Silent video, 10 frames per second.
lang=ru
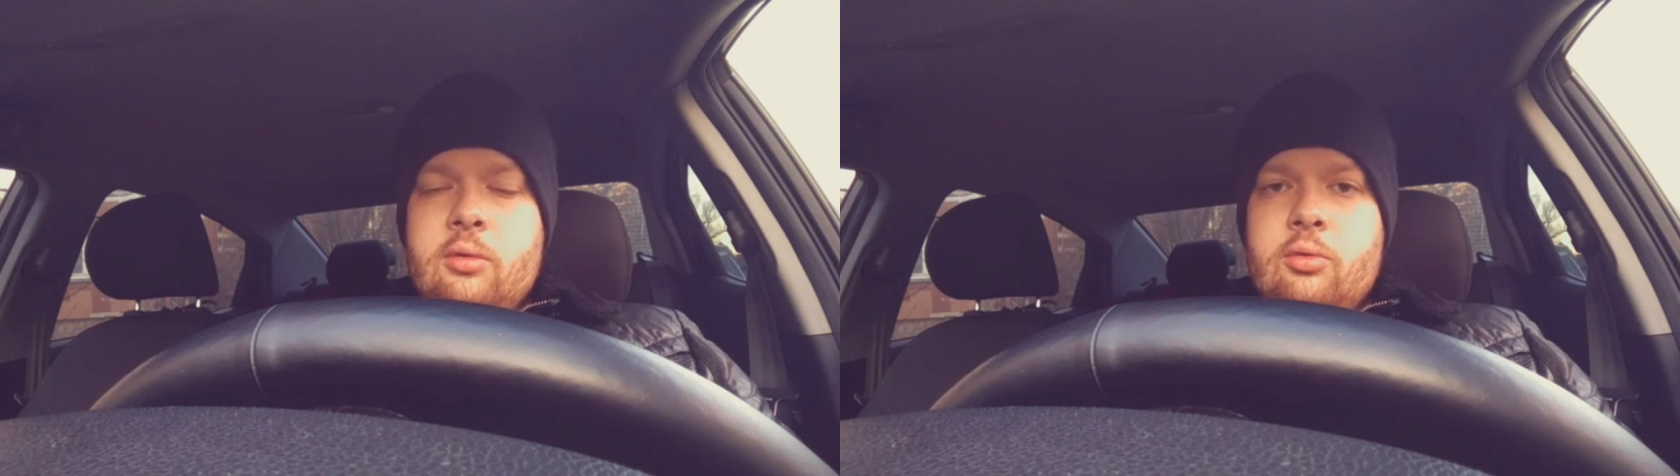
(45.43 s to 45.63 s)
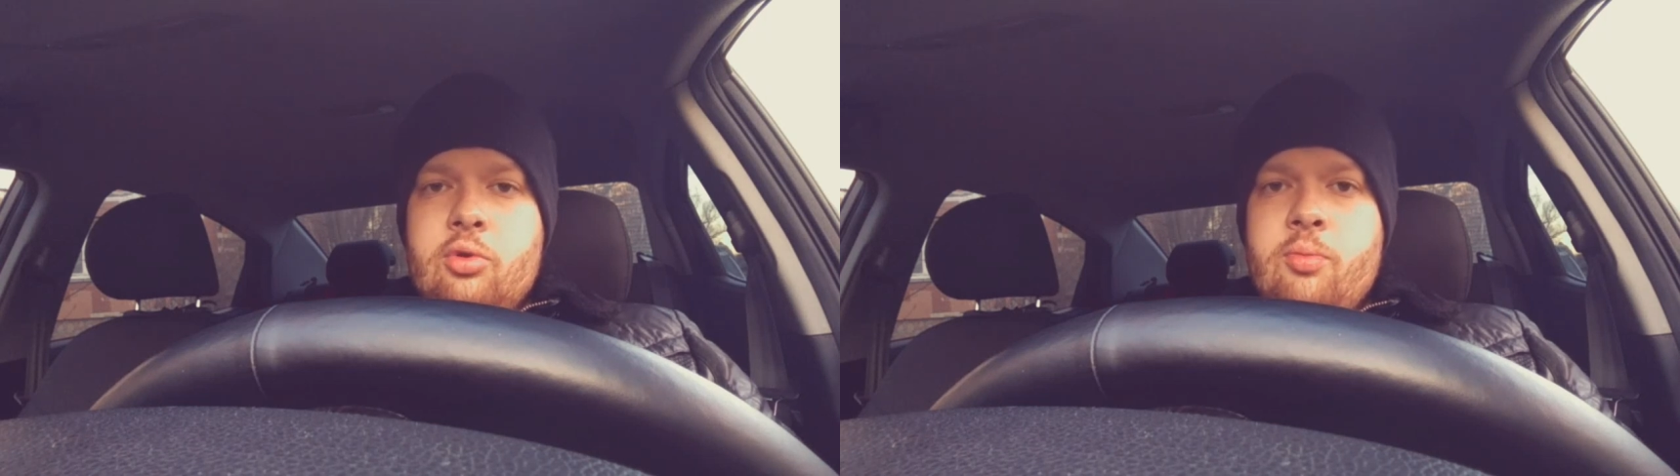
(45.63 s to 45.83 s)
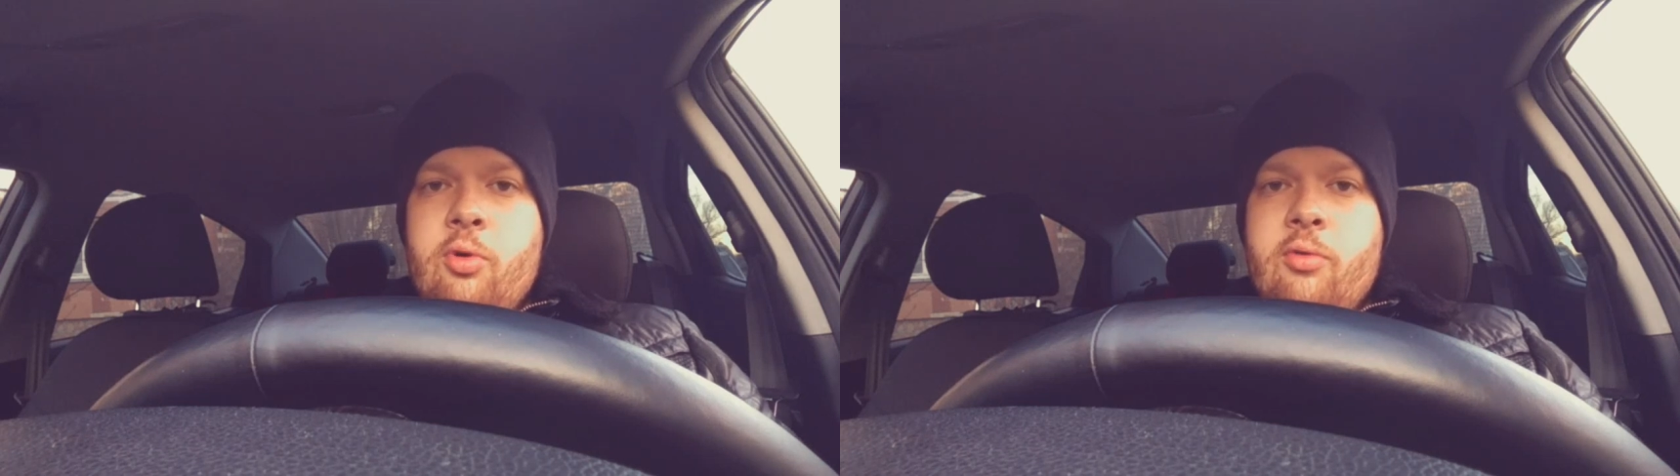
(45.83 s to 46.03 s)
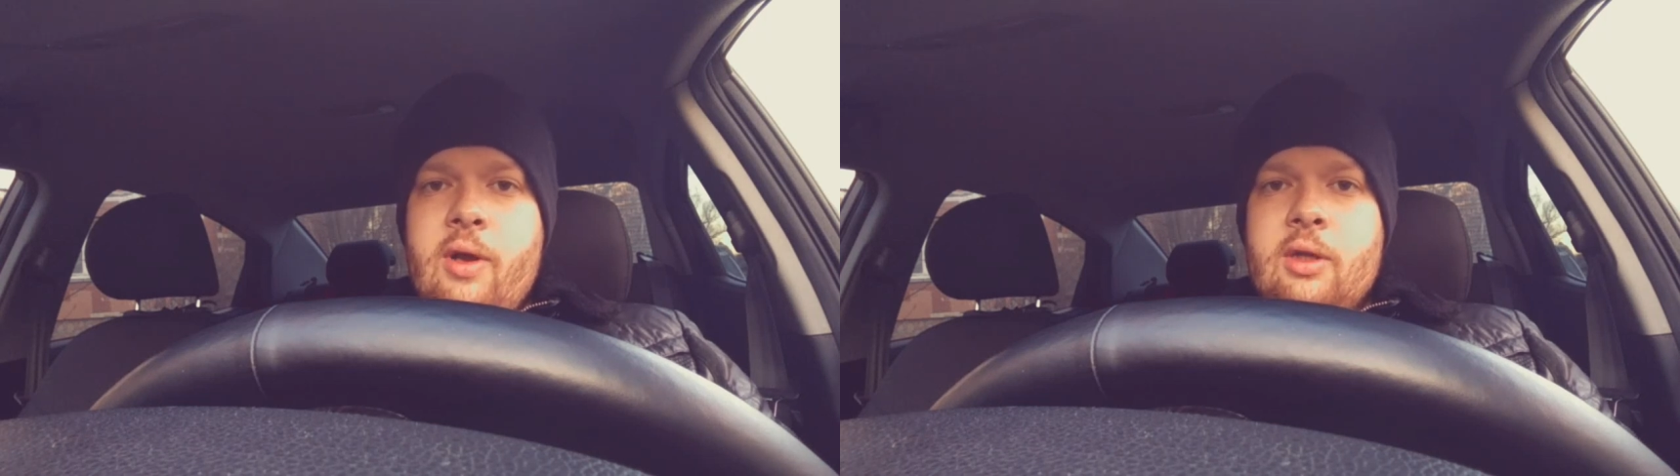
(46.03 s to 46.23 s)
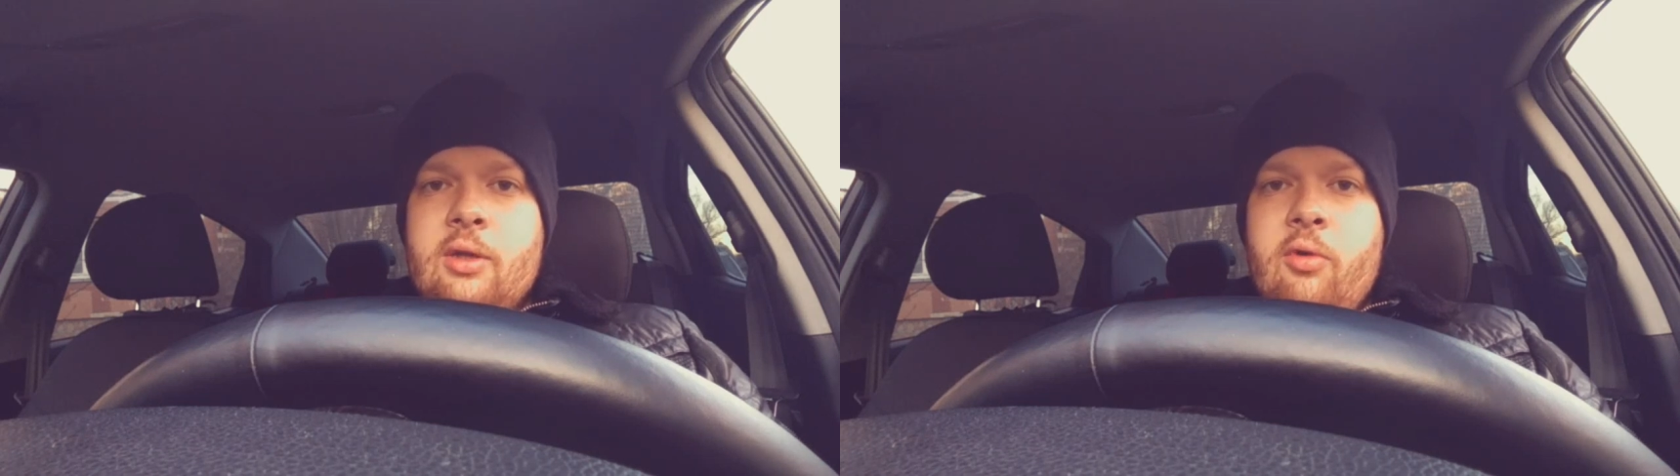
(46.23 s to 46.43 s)
тут же
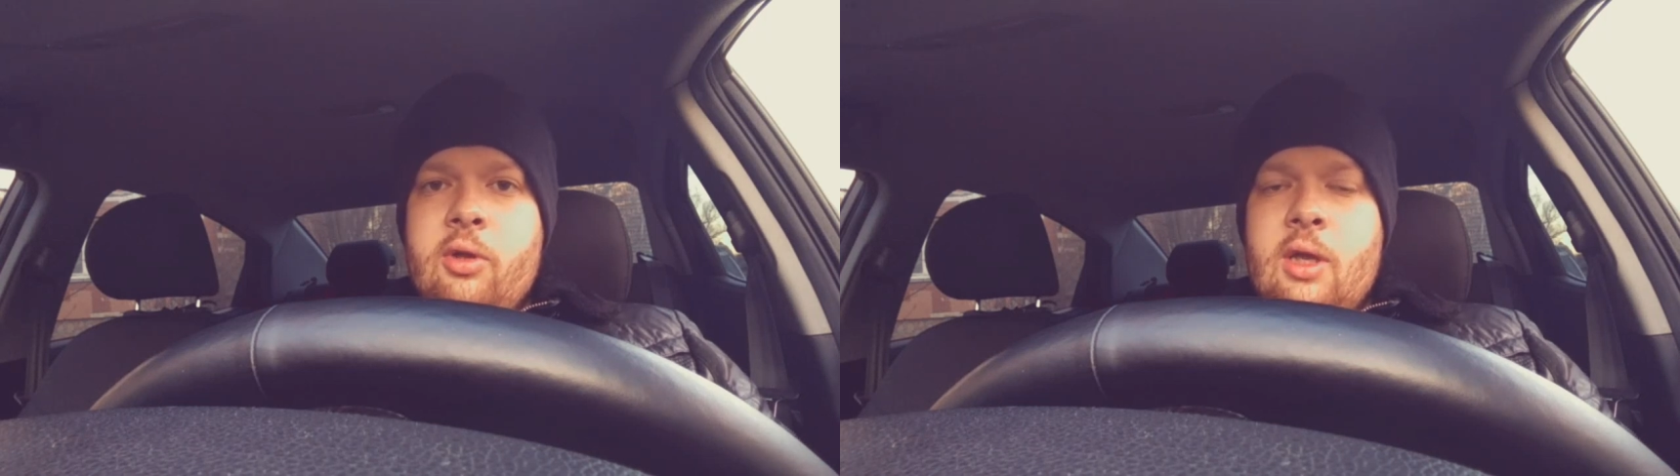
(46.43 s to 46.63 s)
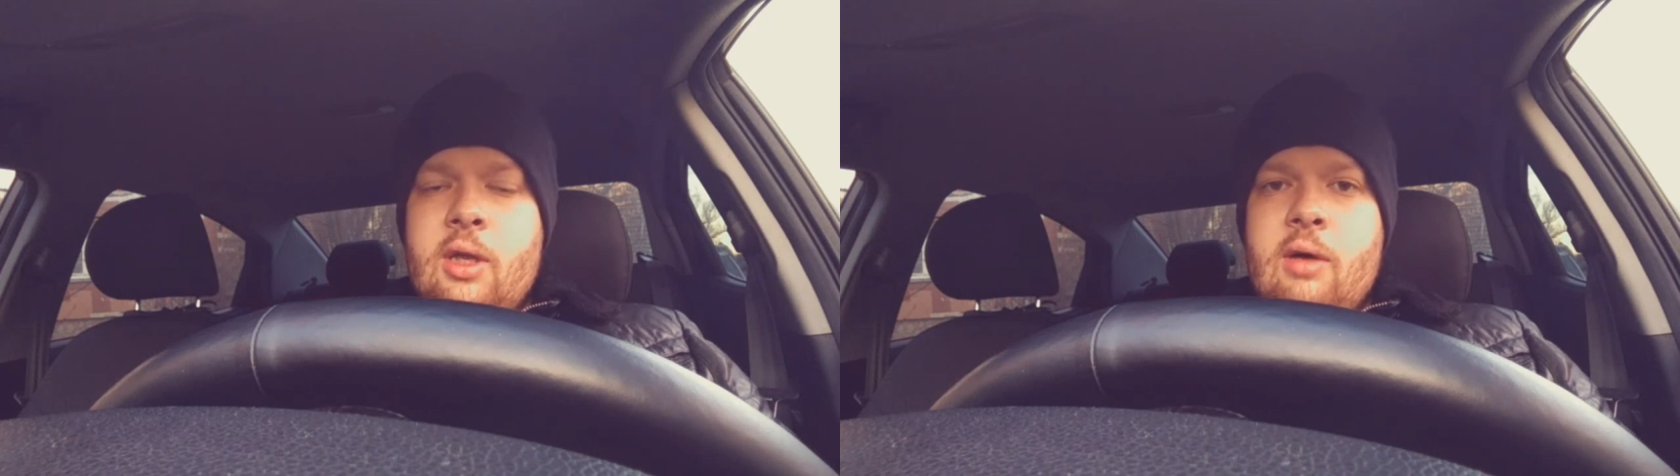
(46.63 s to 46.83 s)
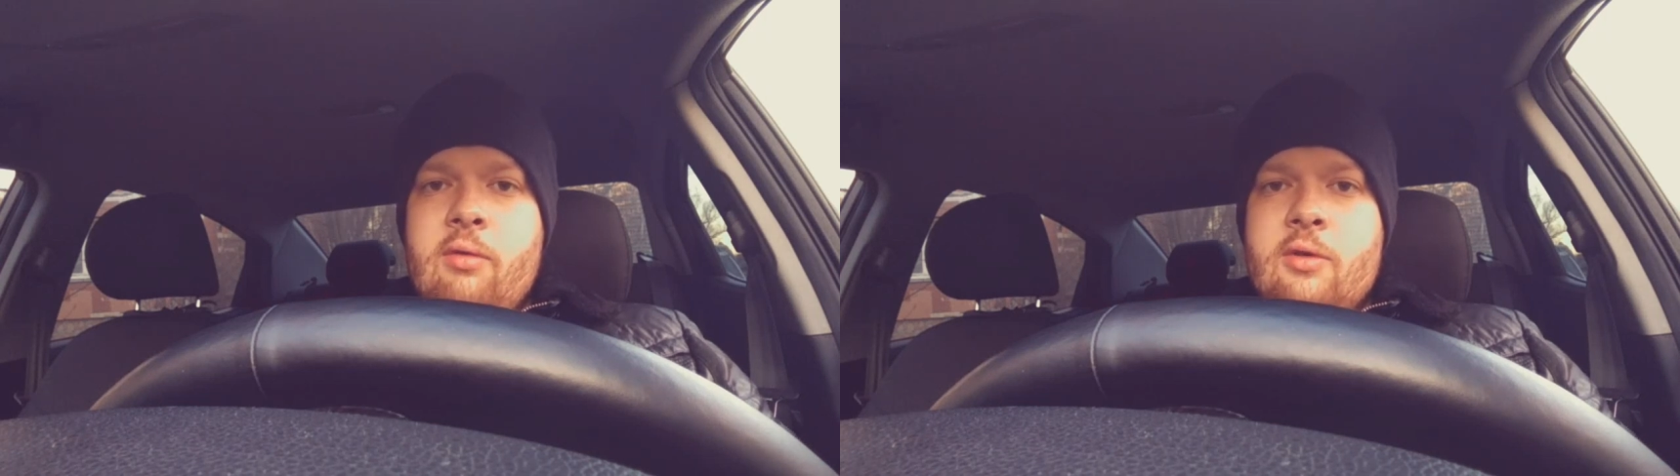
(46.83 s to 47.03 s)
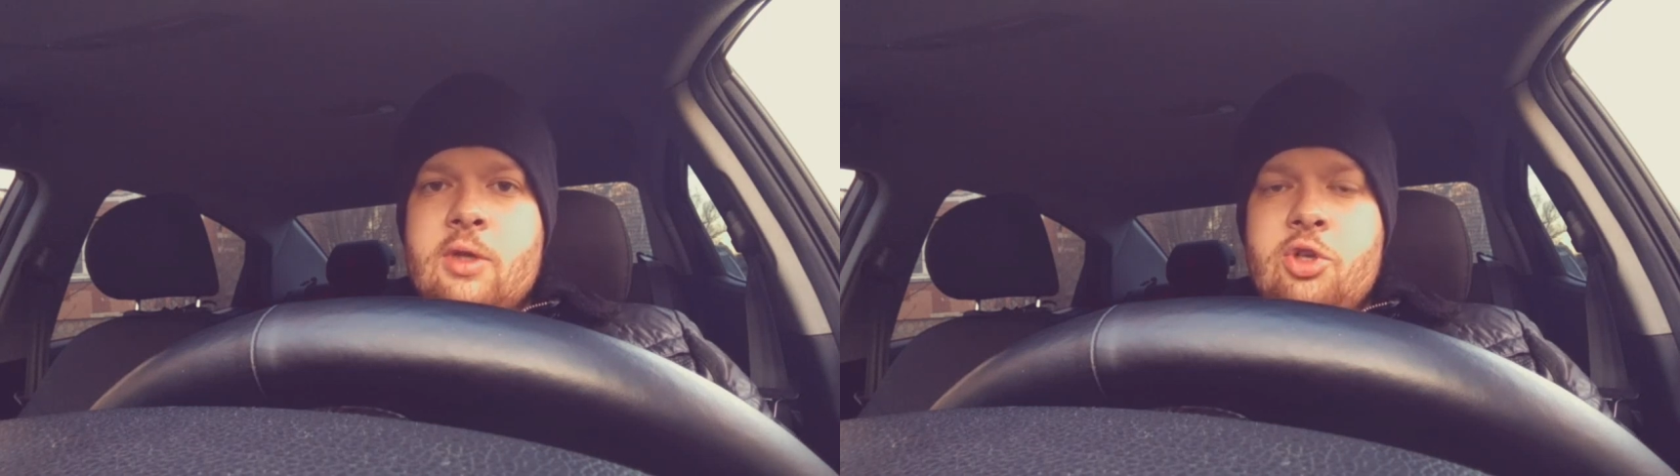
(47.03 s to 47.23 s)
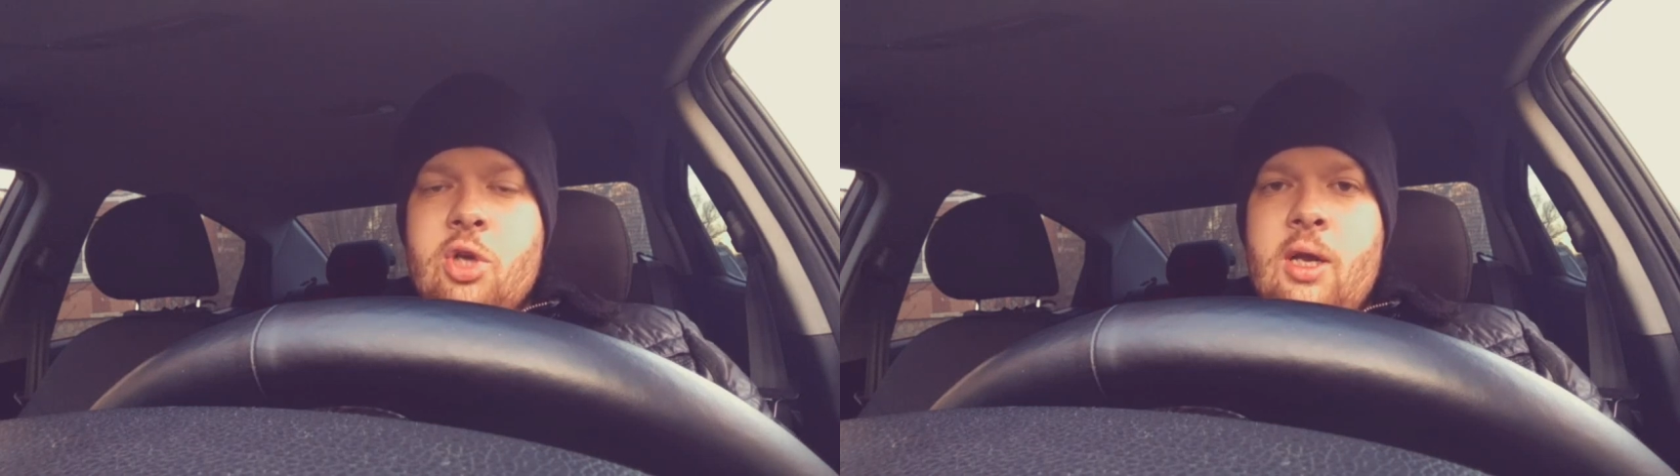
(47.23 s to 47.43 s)
буквально двое на одного
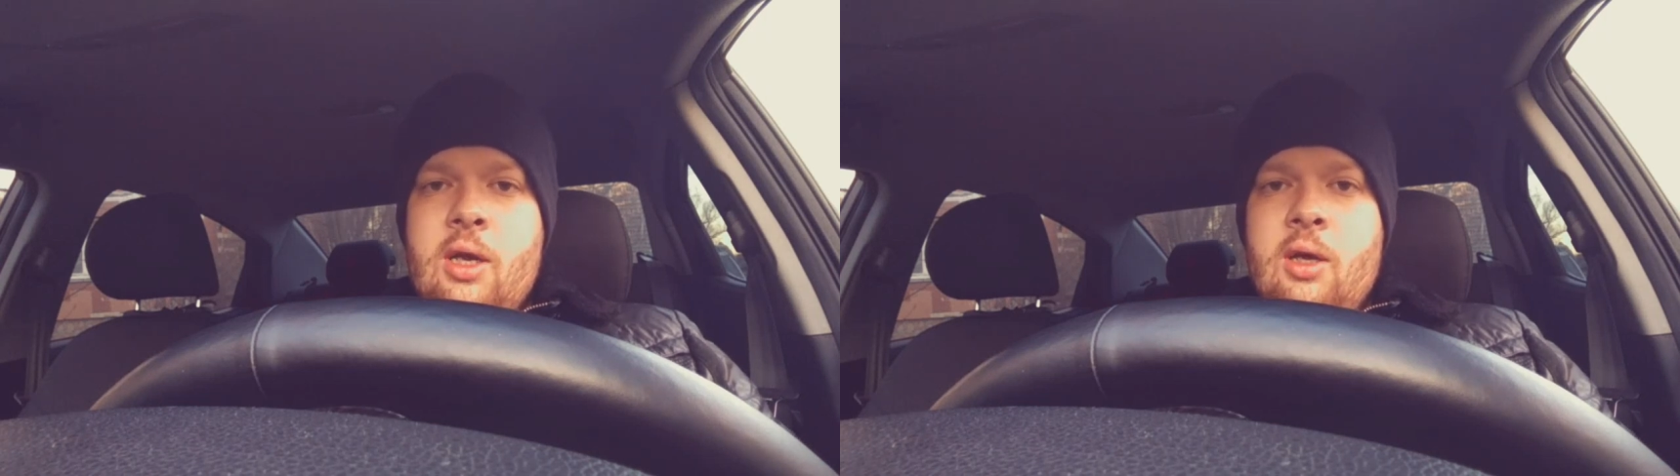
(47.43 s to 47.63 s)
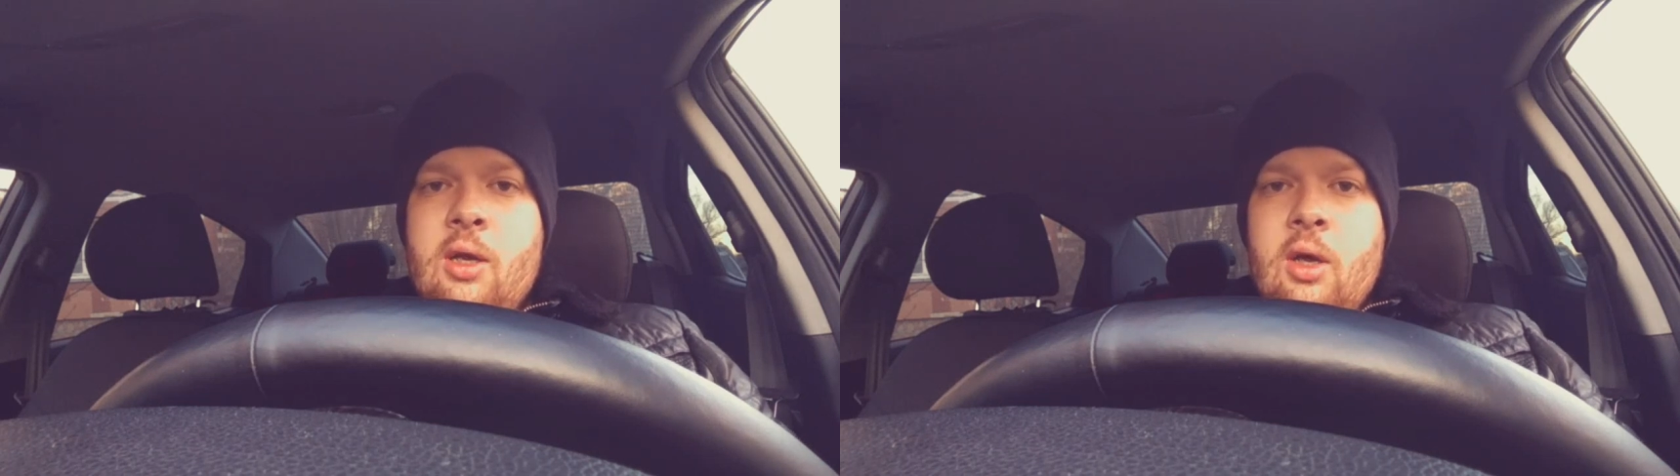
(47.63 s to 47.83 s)
встречали